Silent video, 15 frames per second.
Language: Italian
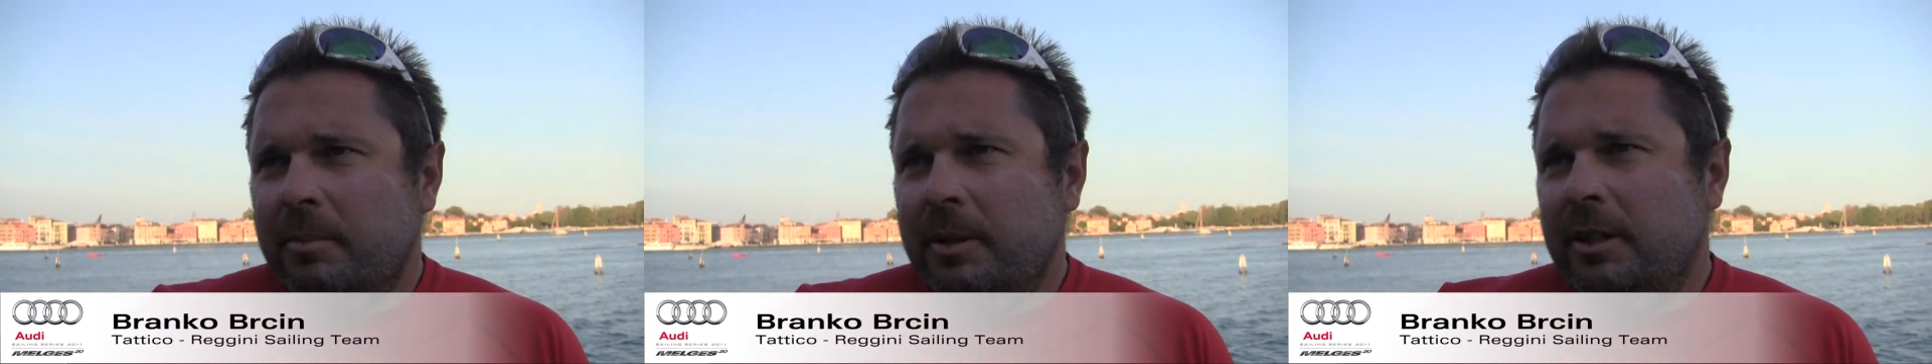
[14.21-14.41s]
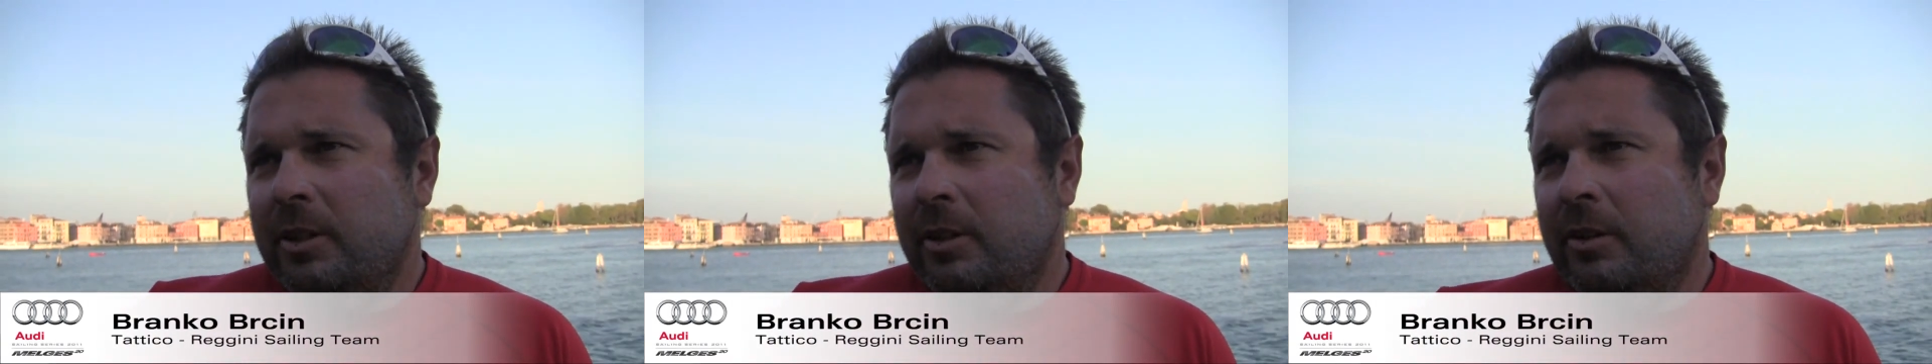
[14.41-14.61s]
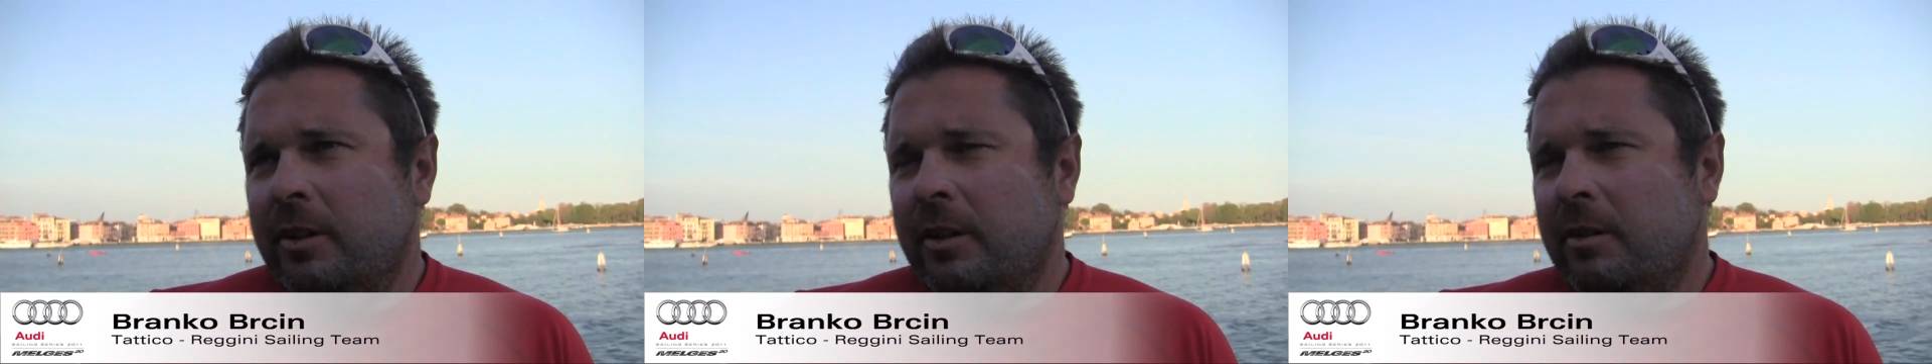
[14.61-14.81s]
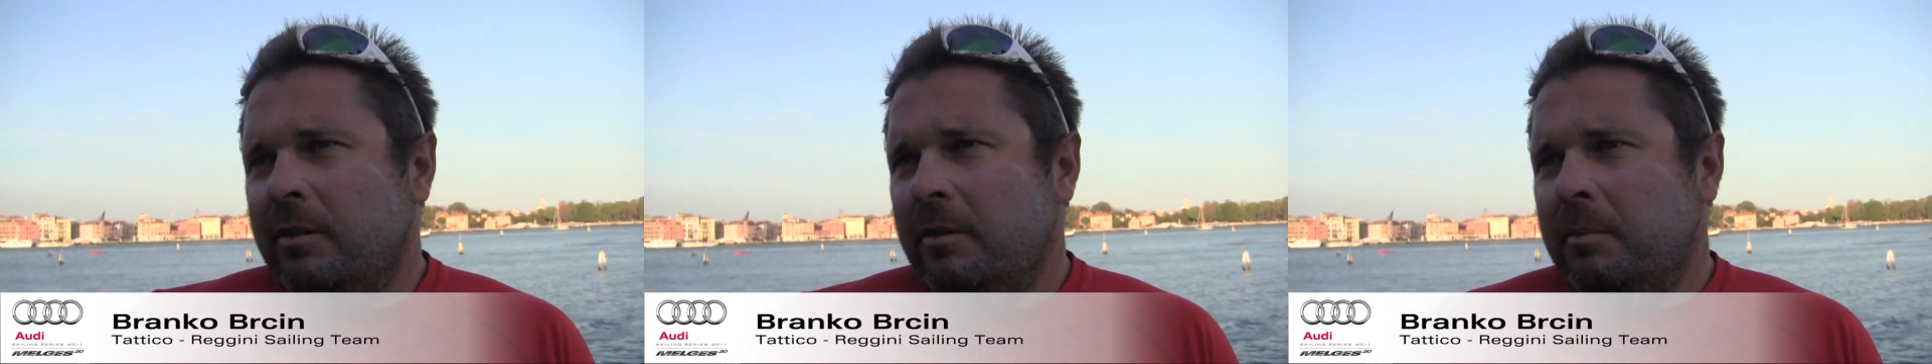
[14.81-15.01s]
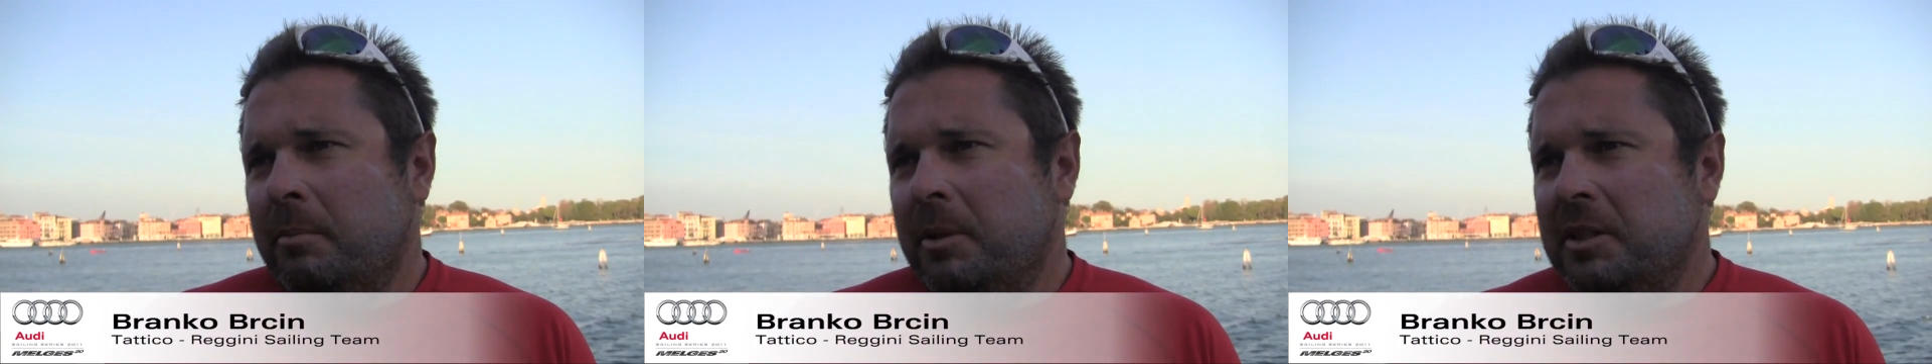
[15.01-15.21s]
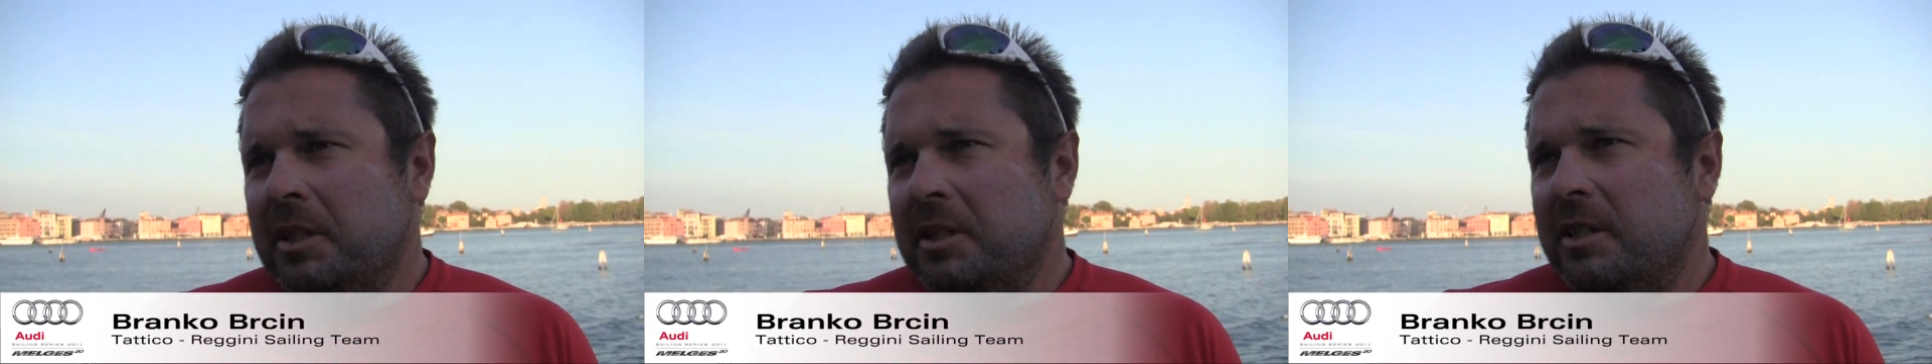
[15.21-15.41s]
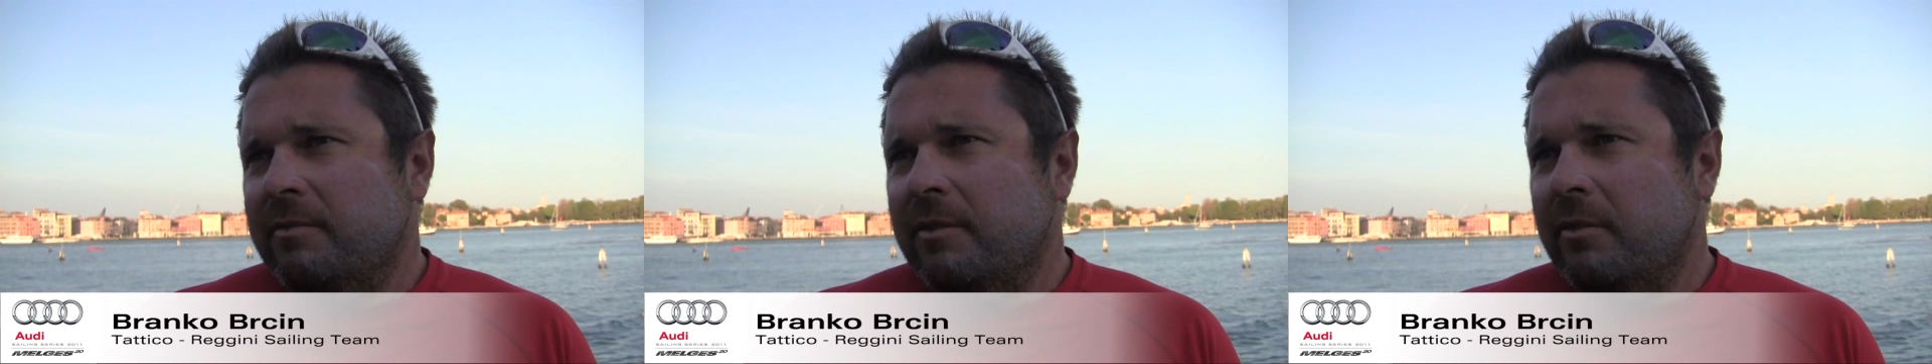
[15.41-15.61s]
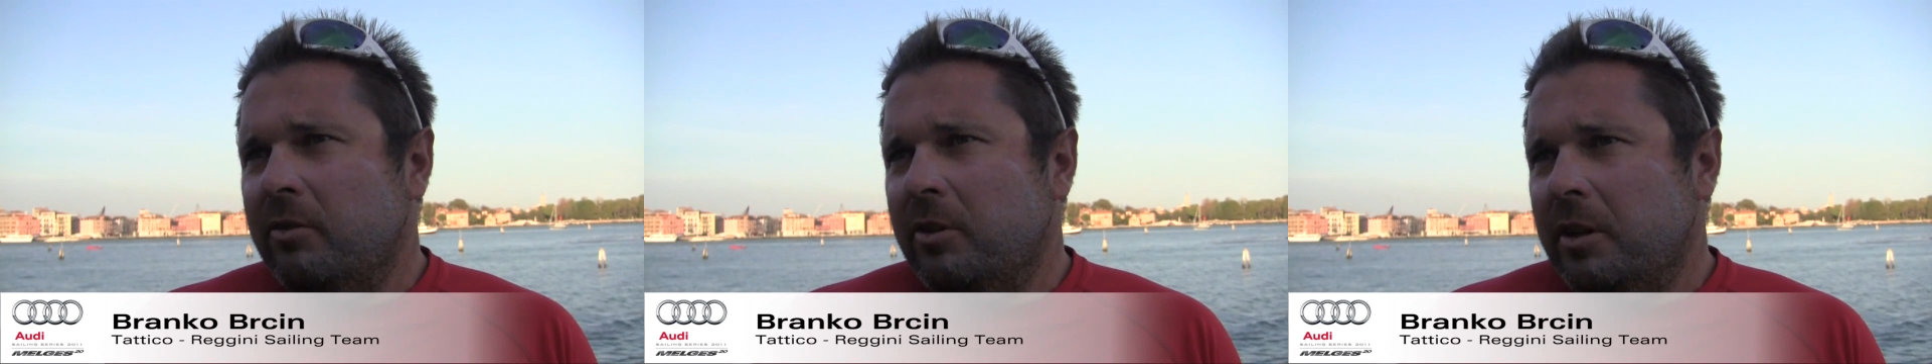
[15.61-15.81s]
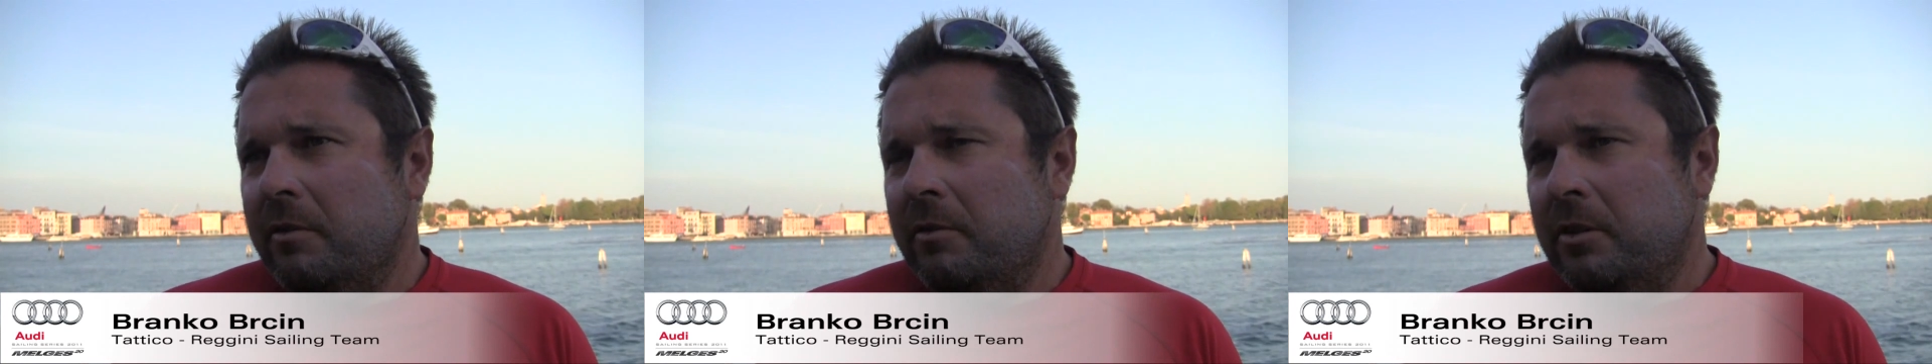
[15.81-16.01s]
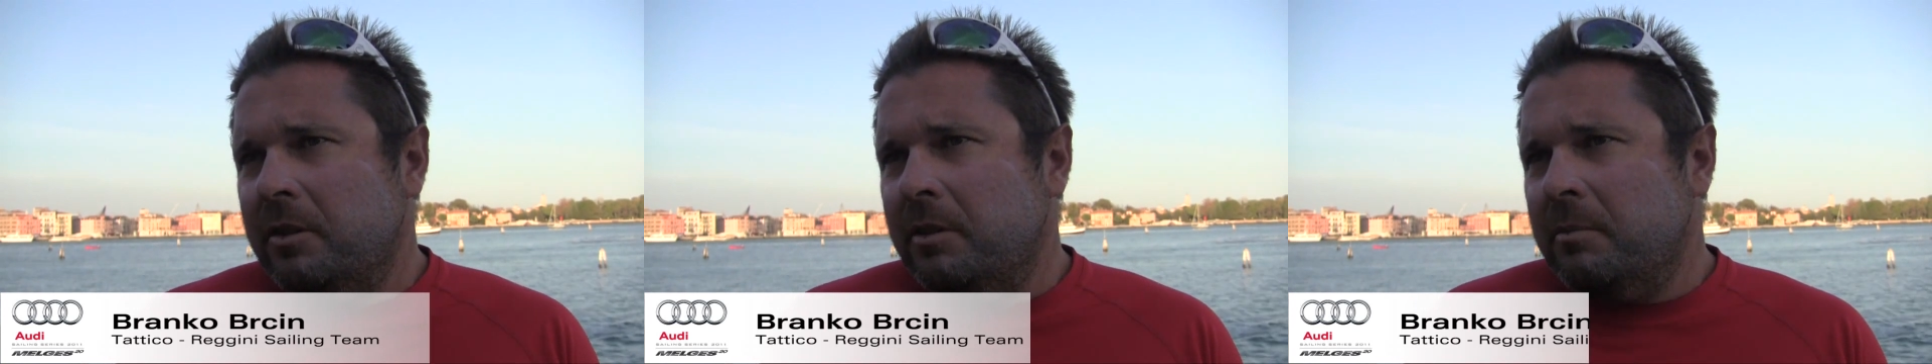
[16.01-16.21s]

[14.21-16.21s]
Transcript: meteo erano abbastanza favorevoli,